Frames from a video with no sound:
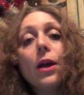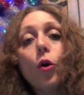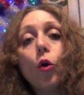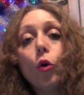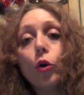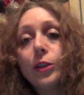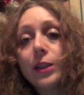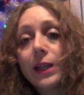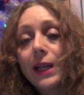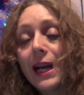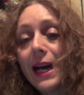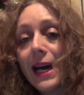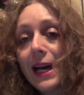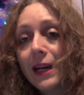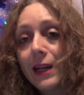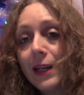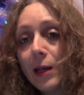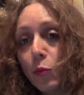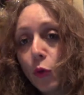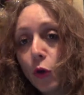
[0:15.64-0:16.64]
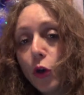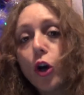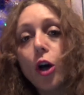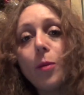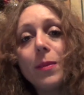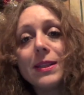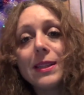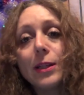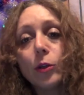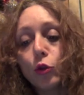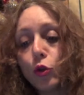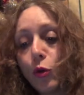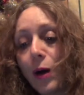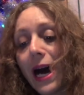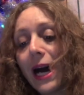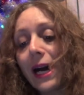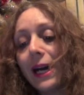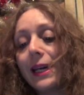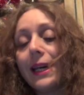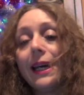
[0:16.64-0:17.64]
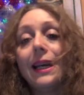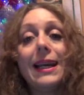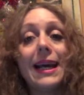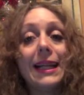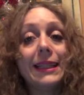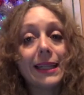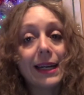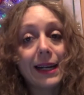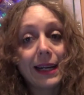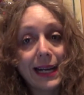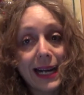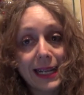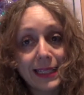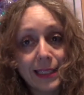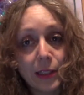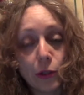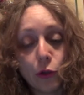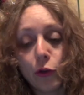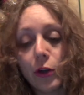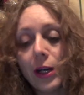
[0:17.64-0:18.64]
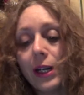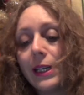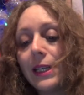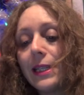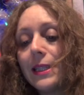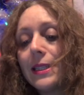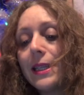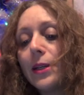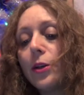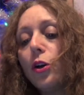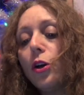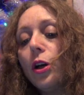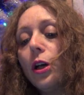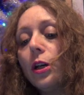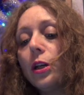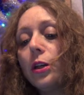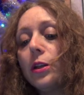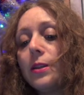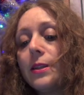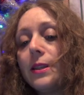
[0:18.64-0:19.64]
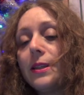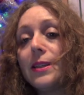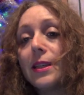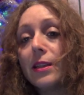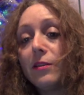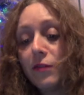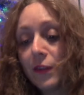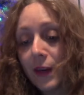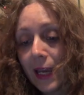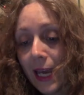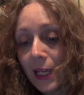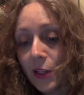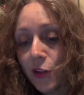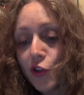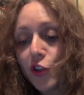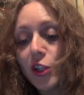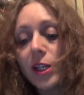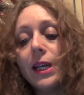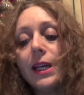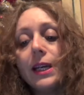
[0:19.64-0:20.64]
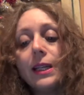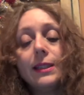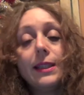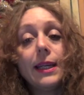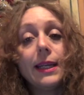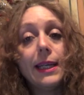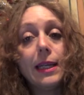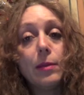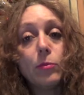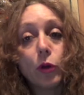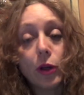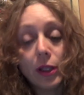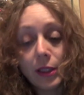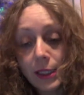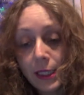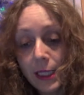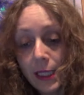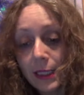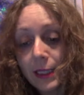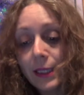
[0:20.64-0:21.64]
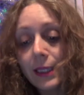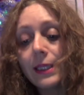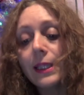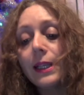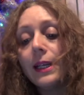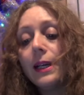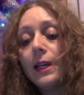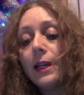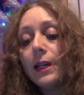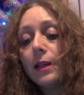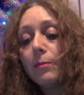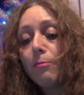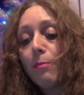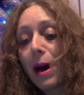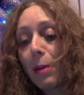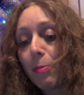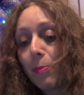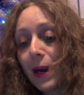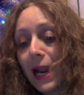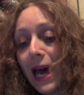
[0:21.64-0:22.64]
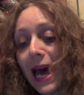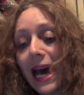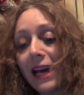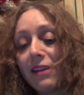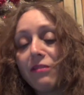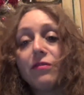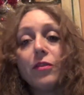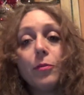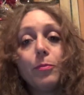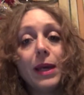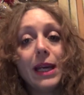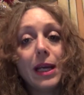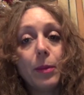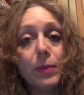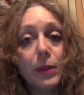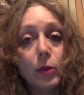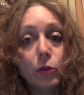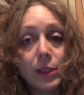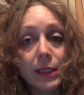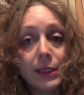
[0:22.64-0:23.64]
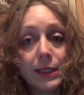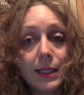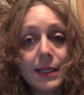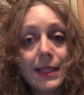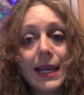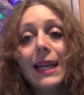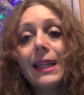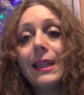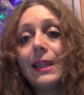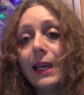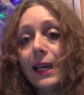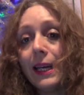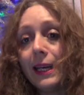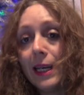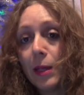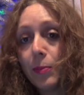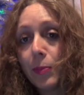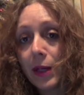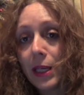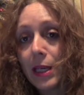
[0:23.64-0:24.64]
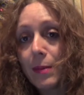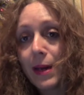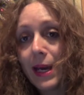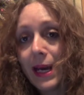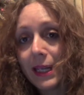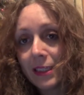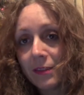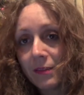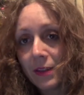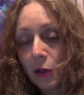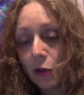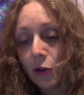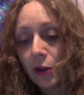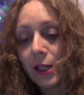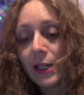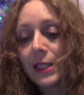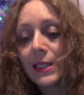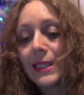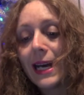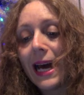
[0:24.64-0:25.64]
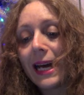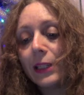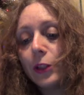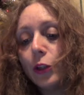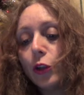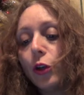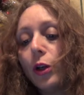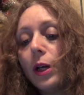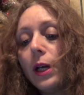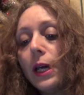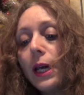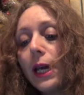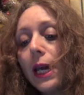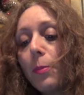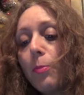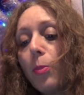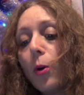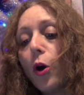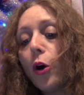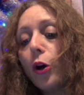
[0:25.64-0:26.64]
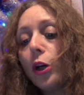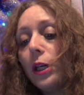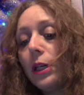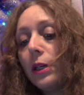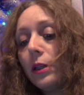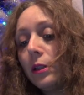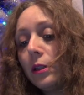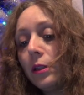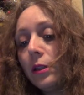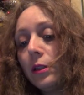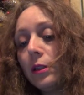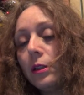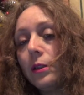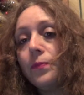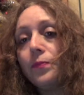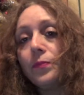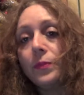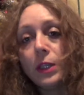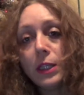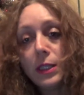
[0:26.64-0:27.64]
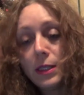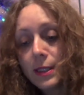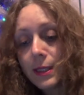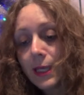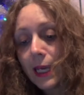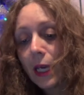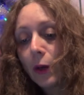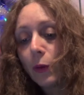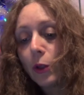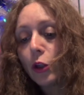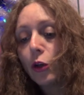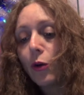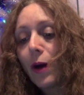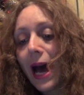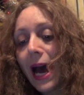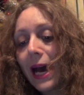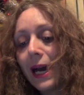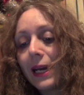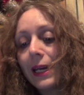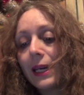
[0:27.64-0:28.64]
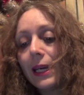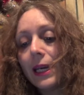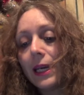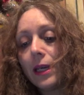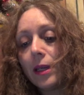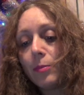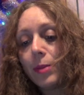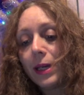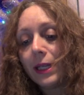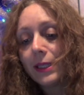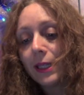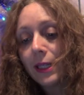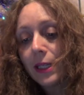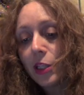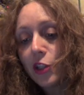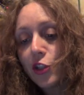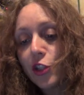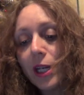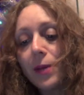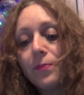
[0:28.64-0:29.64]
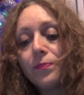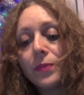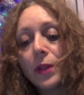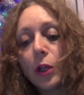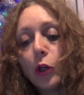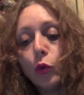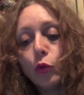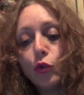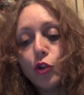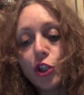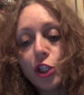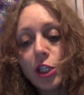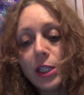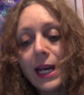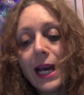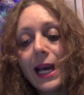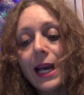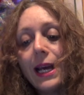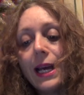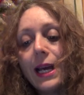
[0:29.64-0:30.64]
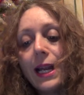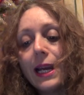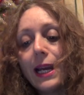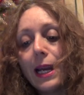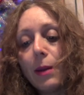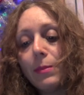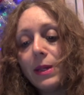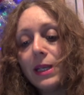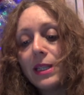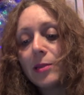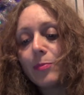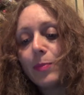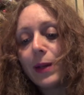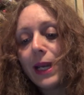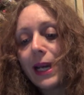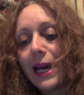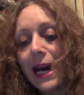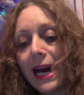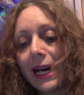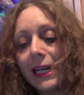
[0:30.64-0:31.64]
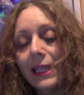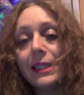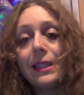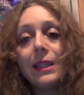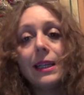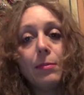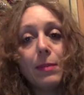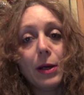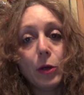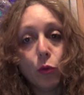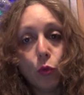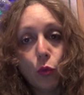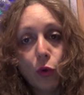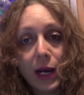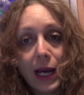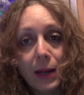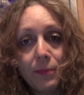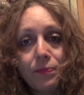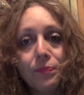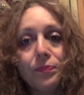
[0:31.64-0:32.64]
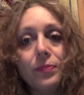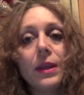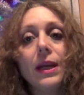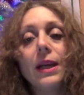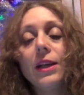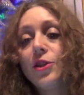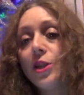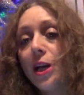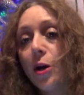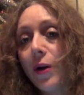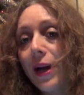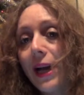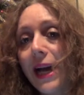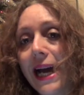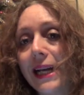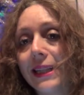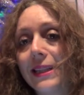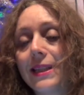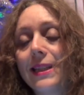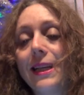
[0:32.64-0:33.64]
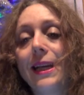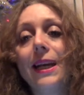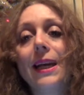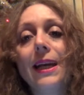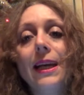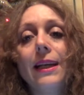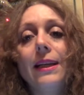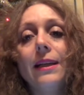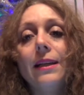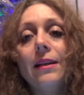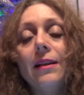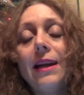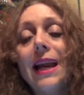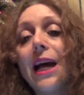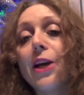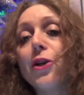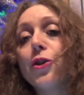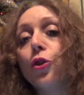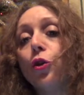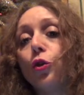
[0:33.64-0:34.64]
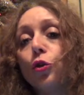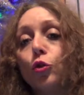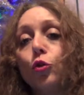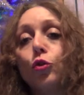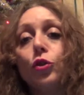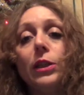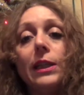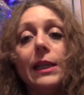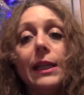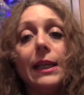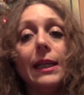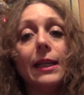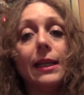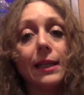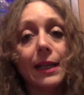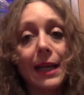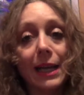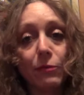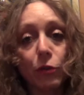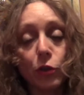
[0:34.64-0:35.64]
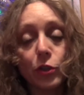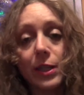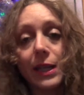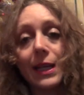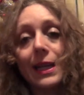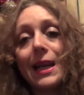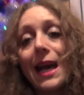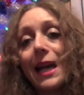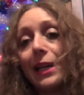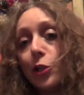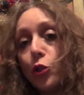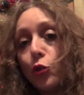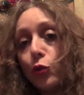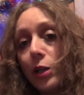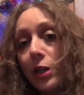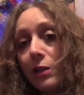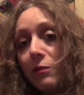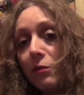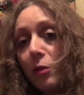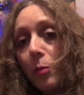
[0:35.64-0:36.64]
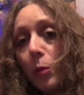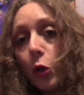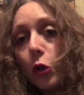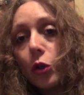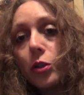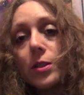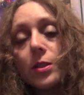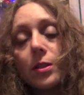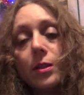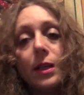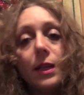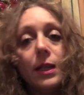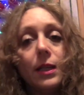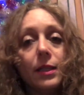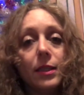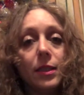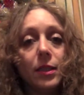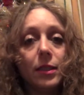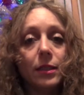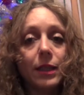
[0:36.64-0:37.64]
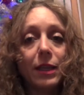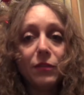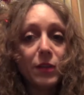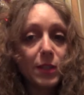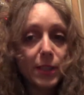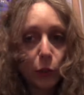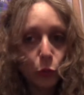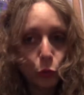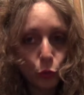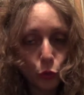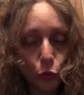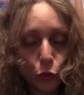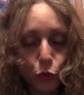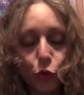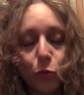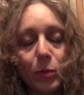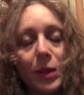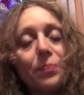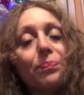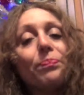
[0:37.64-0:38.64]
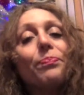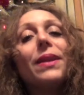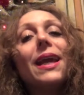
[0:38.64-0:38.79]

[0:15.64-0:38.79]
Oltre a Glamour Coma saluto anche le altre ragazze che lo realizzano, eh, Sissen Frenci, The Gilmore Addicted, Map Life Makeupino 87, le prime ad averlo realizzato. E poi eh, in seguito anche Beatrice, Lucia, la Miss Black Eyed e Manulla. Ciao ragazze, eh, lascio tutti i link ai vostri canali giù nell'info box eh, e vi saluto insomma.